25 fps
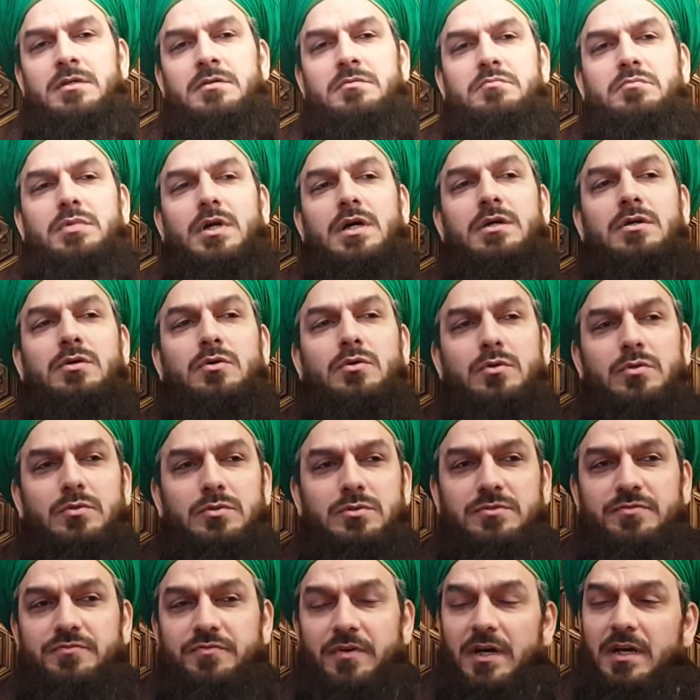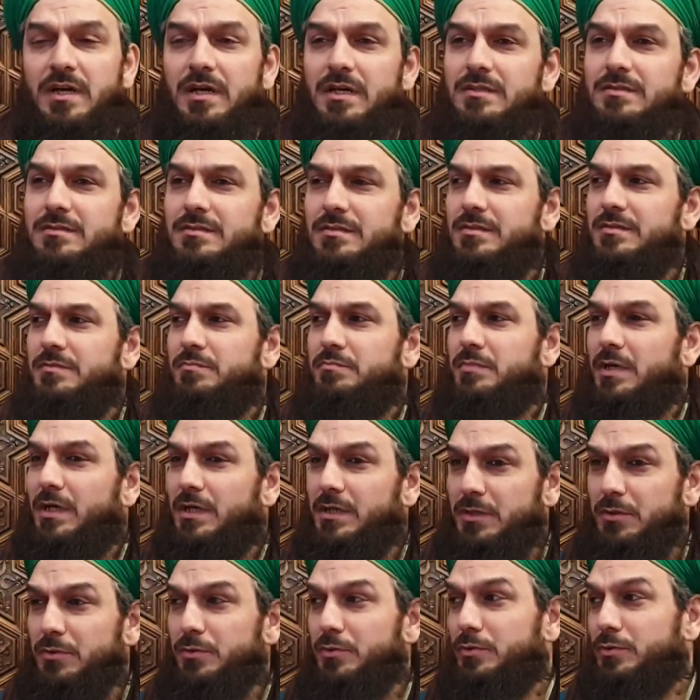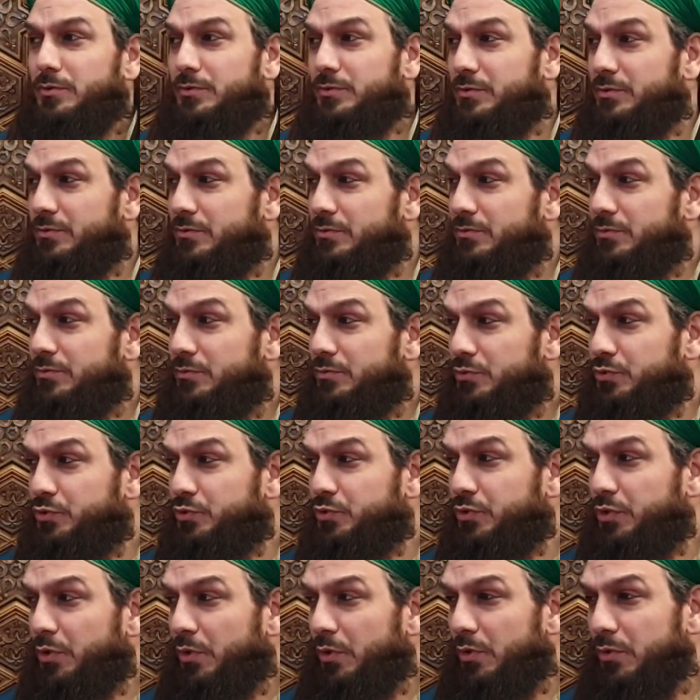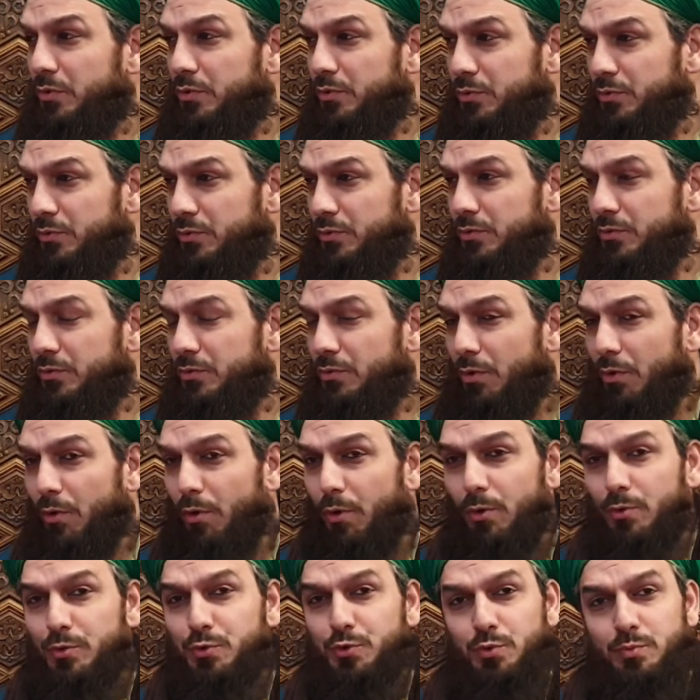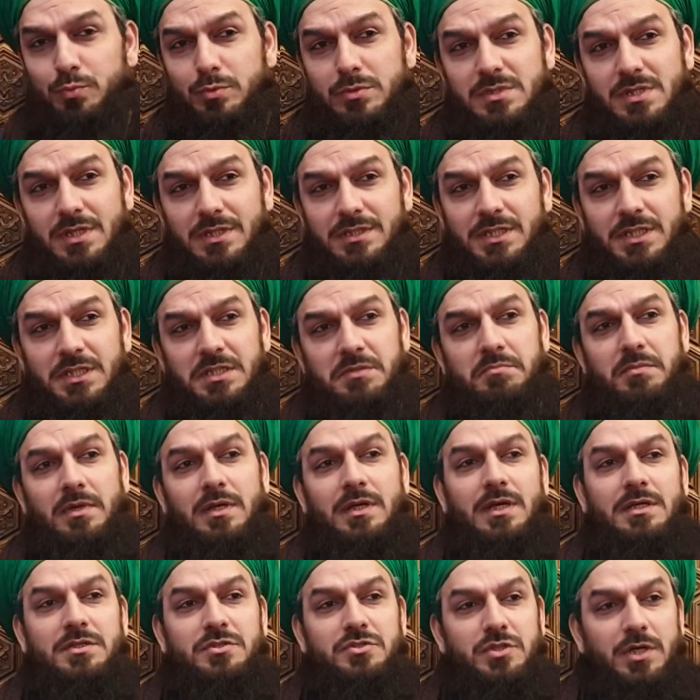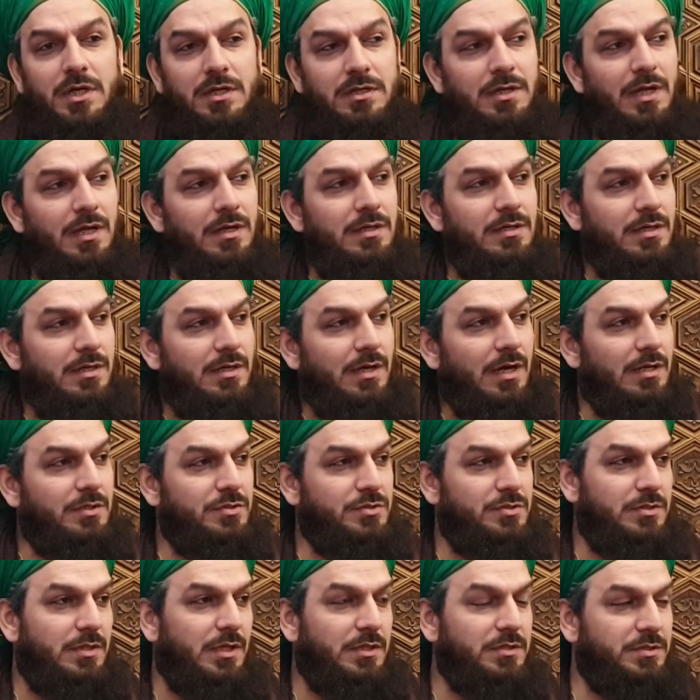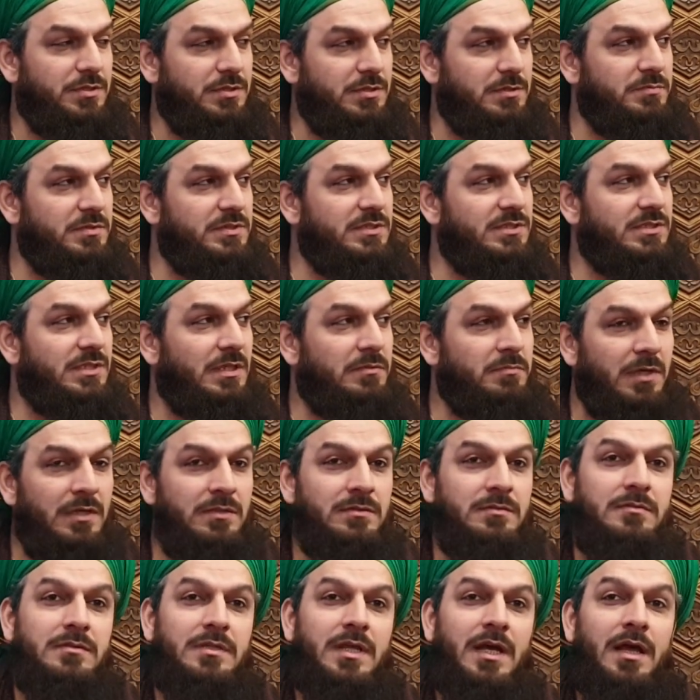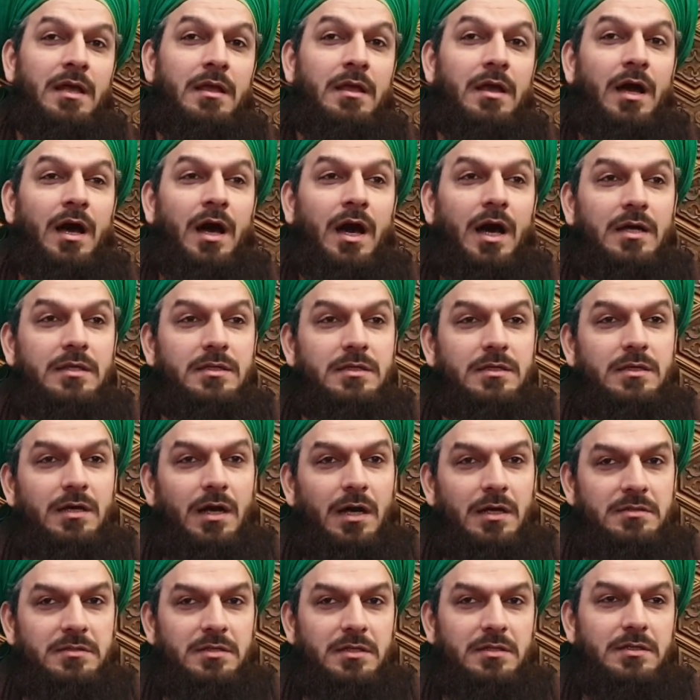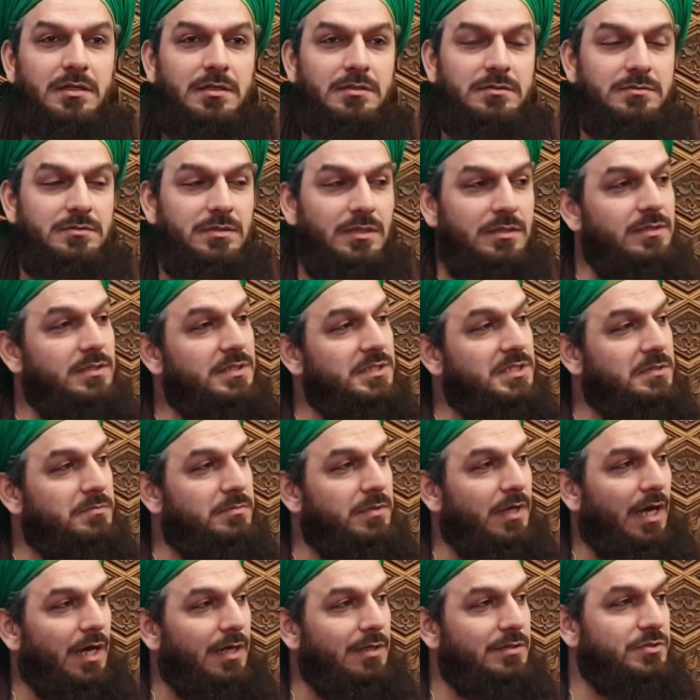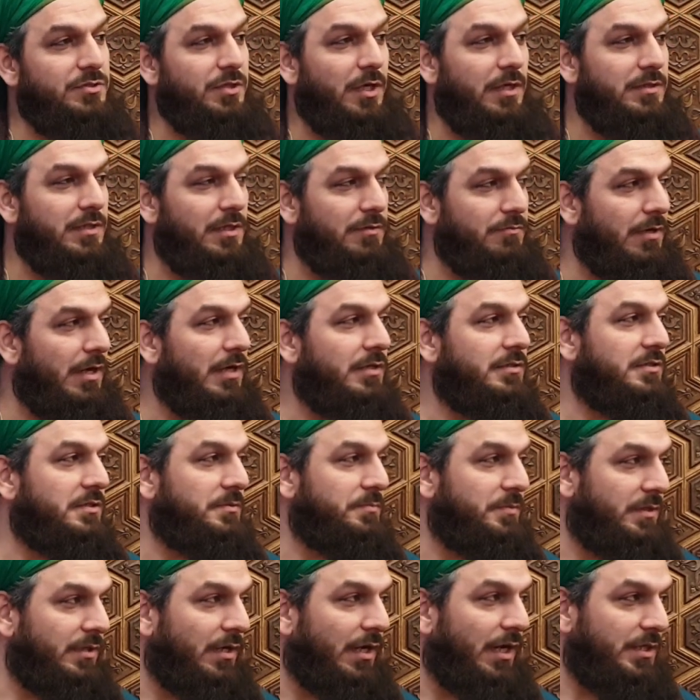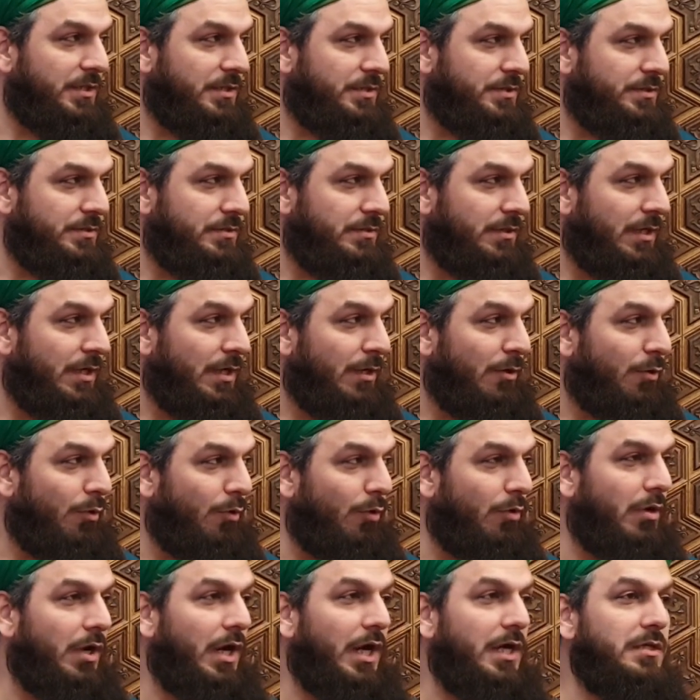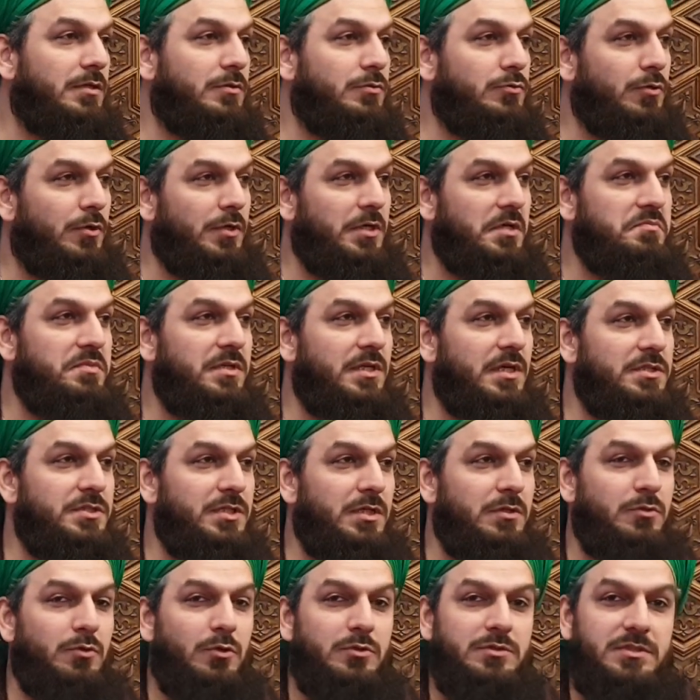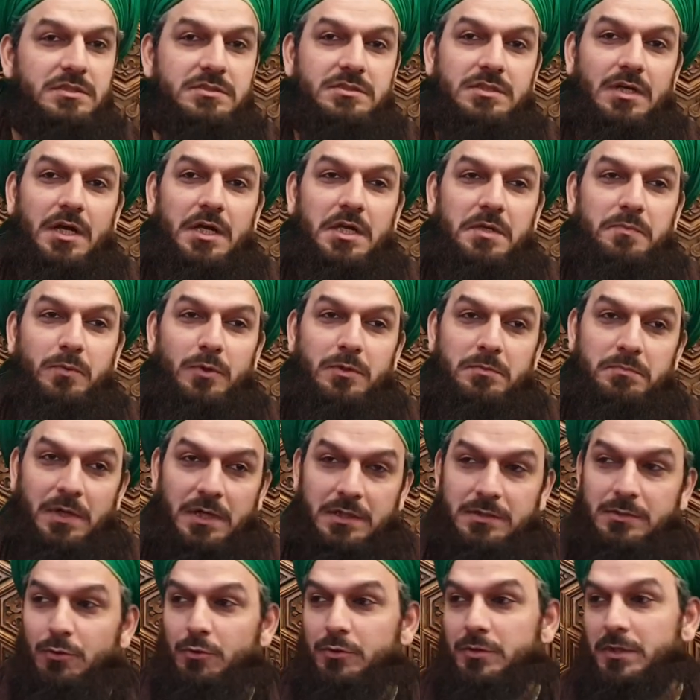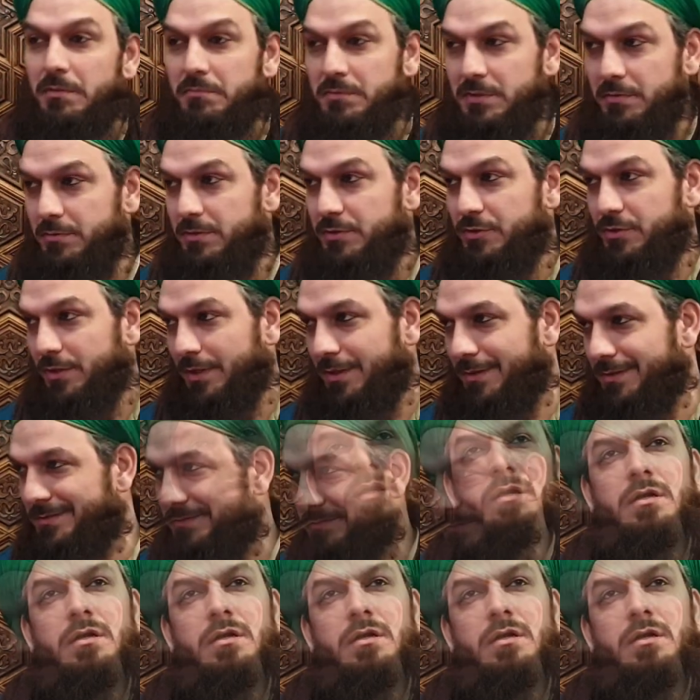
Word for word: Bakıyoruz fakat bakıyoruz çoğu hoşumuza gitmeyen şeylerle karşılaştığımız zaman hani ataların dediği gibi her şeyde vardır bir hayır. O hayrı görebilecek göze sahip olmak da önemli bir şey.